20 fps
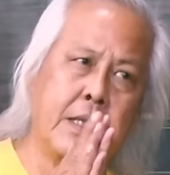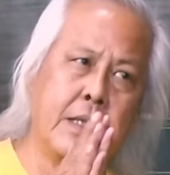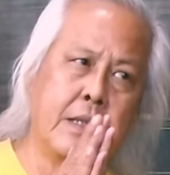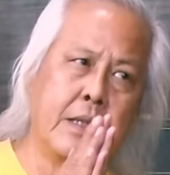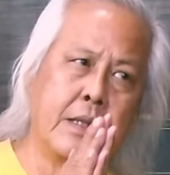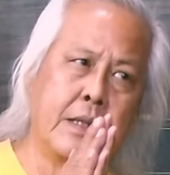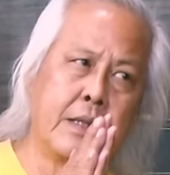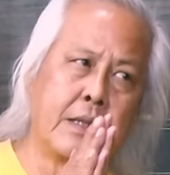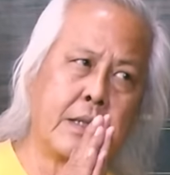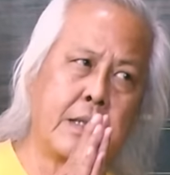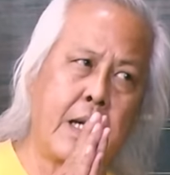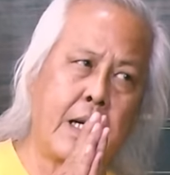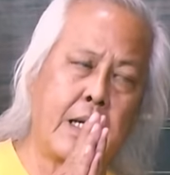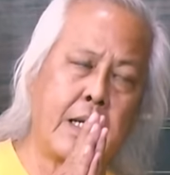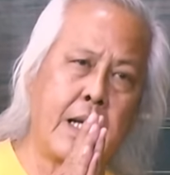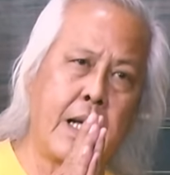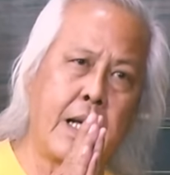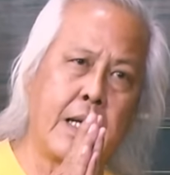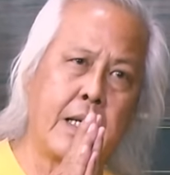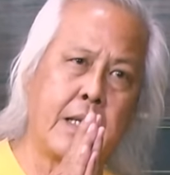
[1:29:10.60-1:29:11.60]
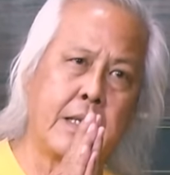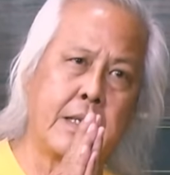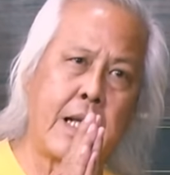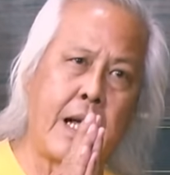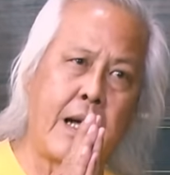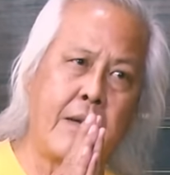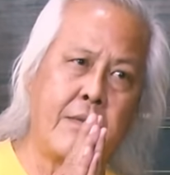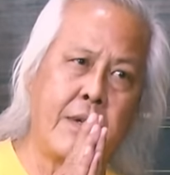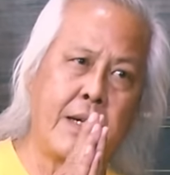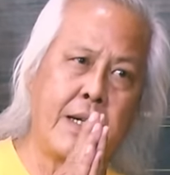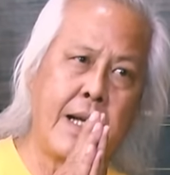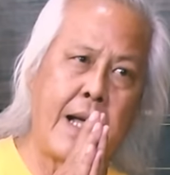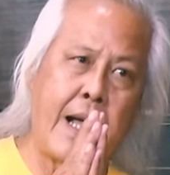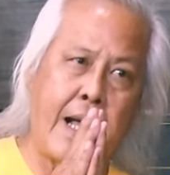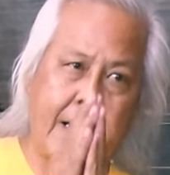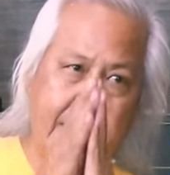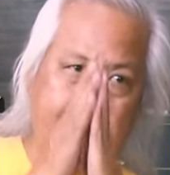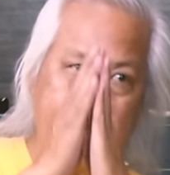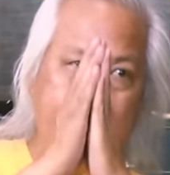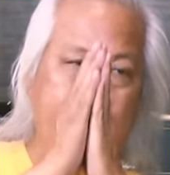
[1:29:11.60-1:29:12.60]
คือครั้งแรกนะถามว่า
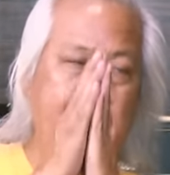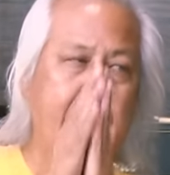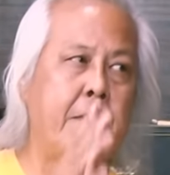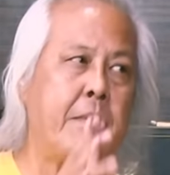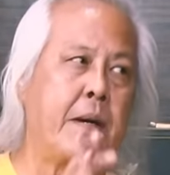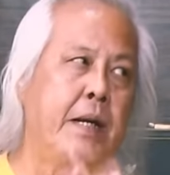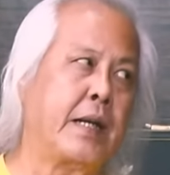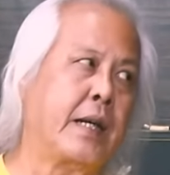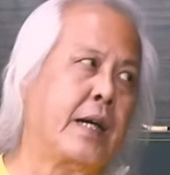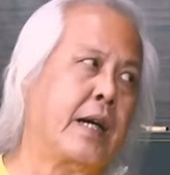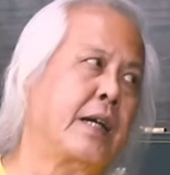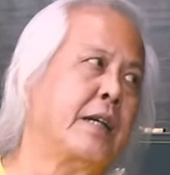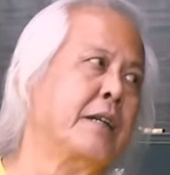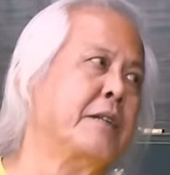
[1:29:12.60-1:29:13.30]
งานนี้ได้มาอย่างไง